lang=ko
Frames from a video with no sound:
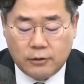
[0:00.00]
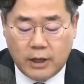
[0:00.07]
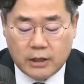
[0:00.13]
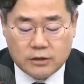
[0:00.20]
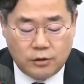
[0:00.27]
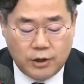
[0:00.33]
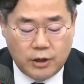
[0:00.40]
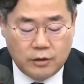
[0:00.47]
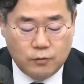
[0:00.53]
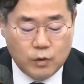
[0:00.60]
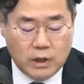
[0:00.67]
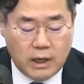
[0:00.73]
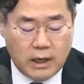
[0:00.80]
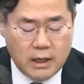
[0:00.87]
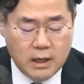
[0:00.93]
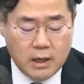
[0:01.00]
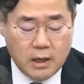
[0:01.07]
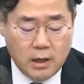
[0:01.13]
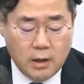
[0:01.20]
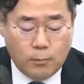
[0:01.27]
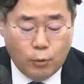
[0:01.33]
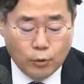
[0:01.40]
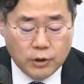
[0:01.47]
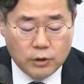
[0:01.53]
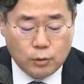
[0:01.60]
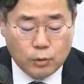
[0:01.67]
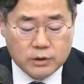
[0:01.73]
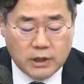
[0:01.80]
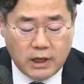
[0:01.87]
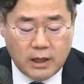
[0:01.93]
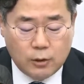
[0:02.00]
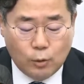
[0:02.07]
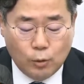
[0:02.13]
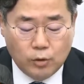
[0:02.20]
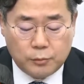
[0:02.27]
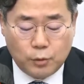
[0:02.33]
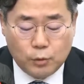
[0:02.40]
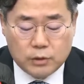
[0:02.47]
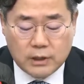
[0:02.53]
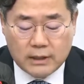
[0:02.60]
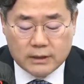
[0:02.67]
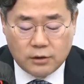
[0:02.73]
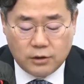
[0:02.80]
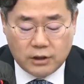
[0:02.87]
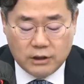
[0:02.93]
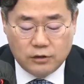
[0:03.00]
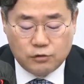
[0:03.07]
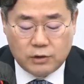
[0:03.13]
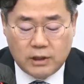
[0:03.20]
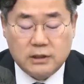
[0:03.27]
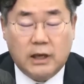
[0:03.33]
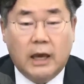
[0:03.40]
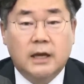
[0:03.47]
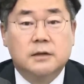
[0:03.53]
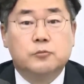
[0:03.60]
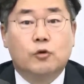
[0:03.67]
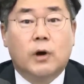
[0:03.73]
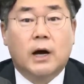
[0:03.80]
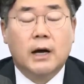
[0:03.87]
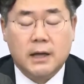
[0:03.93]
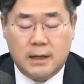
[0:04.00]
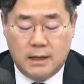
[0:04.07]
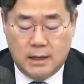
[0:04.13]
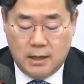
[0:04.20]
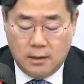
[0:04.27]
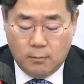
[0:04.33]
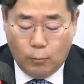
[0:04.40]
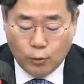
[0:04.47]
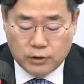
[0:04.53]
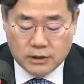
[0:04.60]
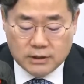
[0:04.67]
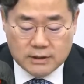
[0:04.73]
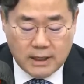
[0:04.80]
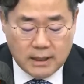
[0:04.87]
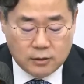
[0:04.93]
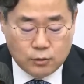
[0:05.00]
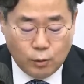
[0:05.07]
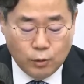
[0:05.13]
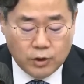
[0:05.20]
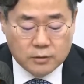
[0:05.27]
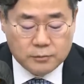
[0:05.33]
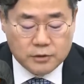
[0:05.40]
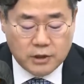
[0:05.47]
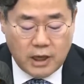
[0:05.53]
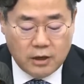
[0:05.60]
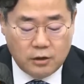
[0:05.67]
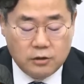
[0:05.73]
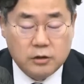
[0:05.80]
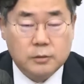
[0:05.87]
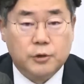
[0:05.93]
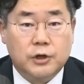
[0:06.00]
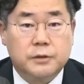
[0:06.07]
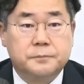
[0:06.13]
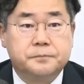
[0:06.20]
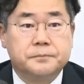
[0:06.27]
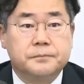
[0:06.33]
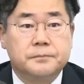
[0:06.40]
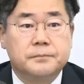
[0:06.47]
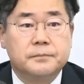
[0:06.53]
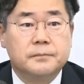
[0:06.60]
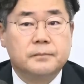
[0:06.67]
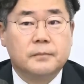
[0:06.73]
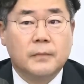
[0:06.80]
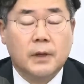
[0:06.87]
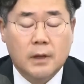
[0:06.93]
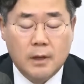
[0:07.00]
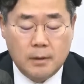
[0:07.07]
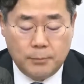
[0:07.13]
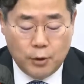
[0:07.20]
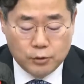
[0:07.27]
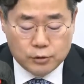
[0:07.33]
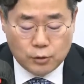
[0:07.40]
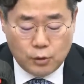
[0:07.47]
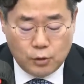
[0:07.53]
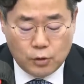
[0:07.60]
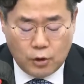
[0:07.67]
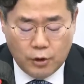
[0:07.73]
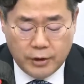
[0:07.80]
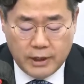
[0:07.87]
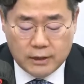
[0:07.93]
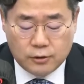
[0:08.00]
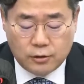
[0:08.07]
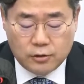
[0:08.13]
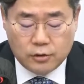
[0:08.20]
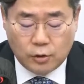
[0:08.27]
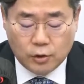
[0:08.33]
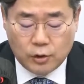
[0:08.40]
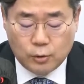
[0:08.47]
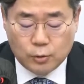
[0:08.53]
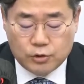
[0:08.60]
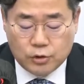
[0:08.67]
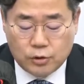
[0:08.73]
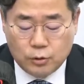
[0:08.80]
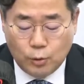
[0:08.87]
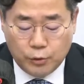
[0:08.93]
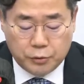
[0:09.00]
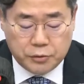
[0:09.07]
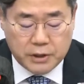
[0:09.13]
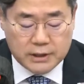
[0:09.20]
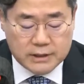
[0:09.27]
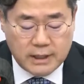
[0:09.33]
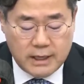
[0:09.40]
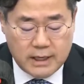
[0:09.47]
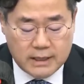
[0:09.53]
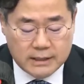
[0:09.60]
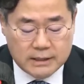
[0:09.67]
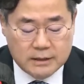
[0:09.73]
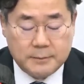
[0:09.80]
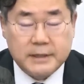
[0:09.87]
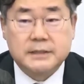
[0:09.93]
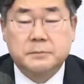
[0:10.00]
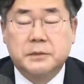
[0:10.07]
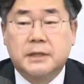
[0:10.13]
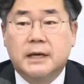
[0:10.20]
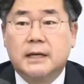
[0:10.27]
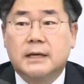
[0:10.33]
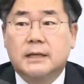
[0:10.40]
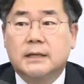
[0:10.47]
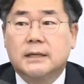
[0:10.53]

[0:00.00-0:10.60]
원의 처리를 위해 본인 통장의 농협 통장에서 인출한 예금과 모친상 조의금 등의 현금을 평소 거래하던 경기도청 농협계좌에 입금했습니다.